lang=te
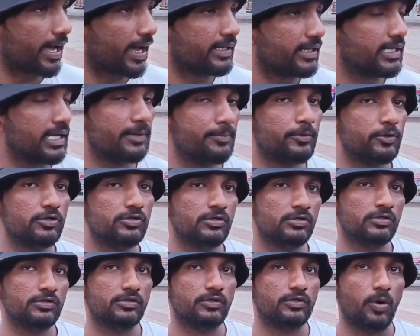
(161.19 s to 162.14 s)
అంటే ఇప్పుడు
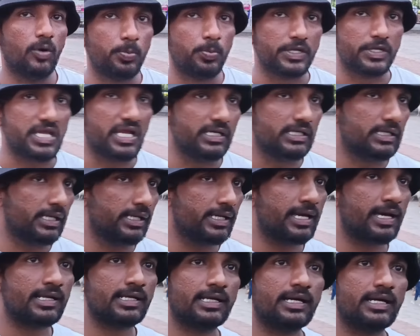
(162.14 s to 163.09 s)
ఇప్పుడు
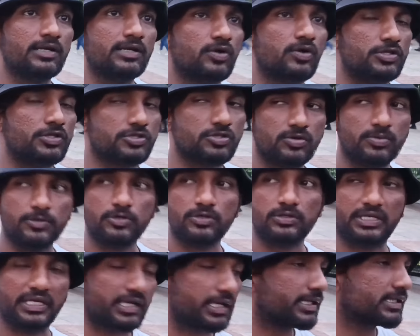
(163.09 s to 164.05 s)
ఎన్టీఆర్ గారి కోసం ఇప్పుడు
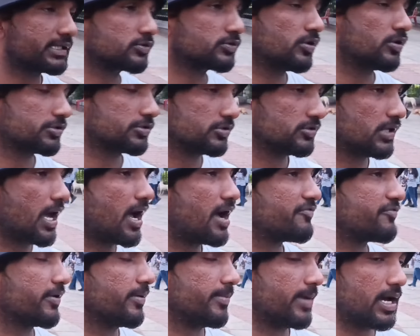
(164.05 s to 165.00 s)
టికెట్స్ కోసం నా
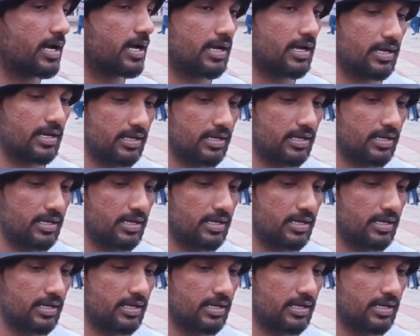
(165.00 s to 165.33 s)
మా